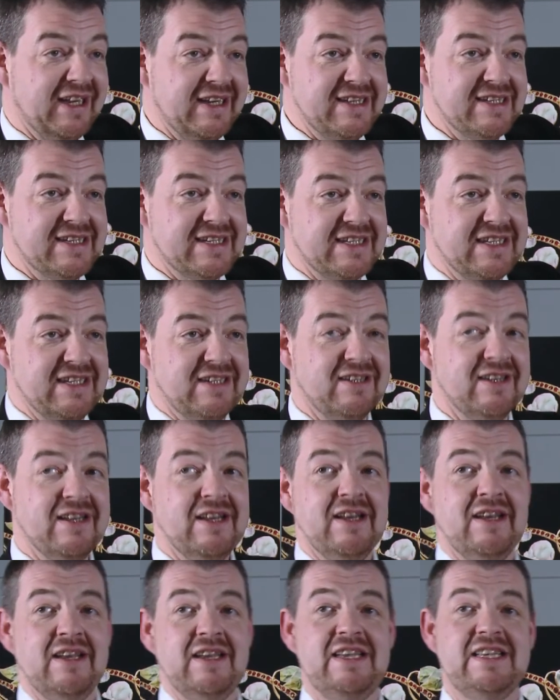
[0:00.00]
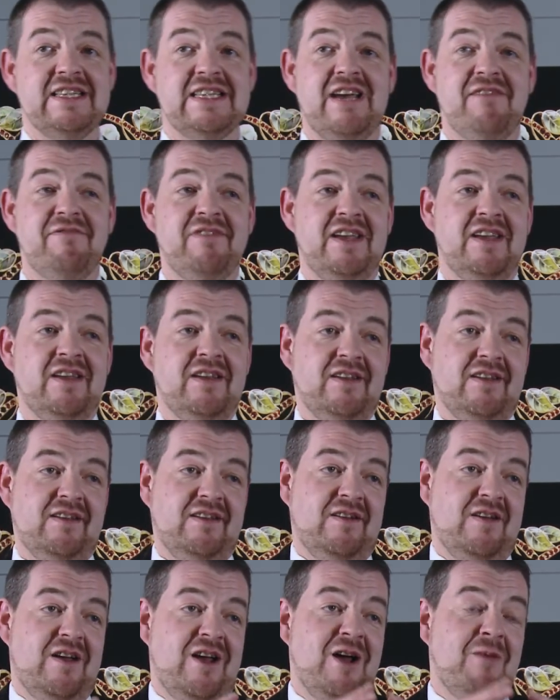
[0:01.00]
glycines, ils avaient
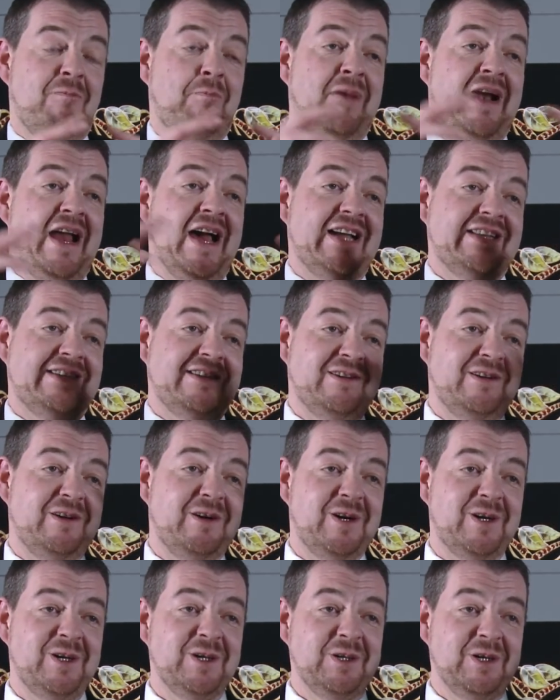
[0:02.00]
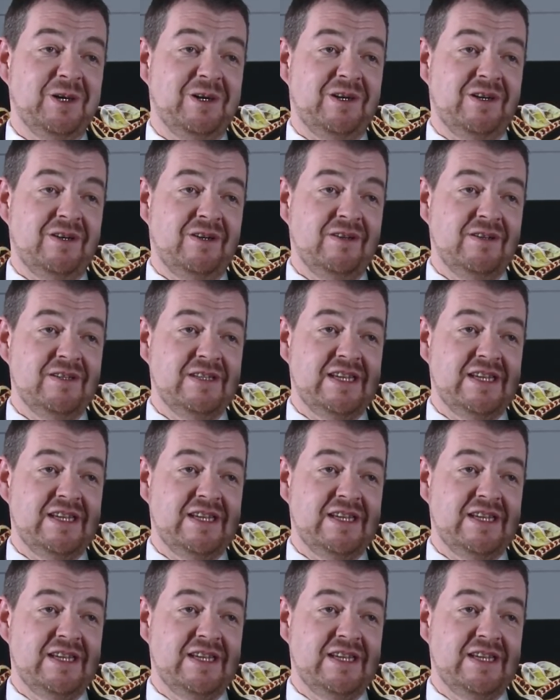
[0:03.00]
un plâtre en grand.